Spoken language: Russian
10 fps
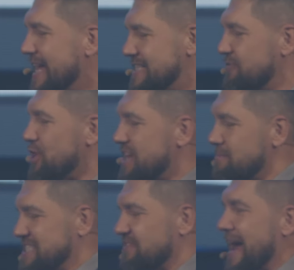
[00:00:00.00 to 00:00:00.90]
Сегодня
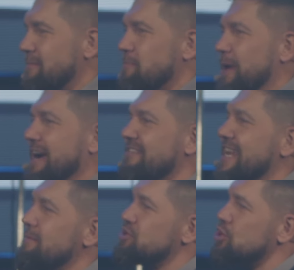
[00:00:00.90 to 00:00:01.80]
мы с вами
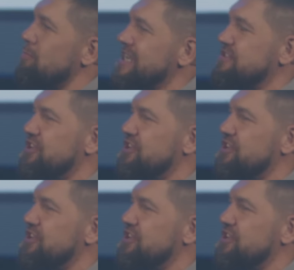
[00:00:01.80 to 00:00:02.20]
поговорим, что мы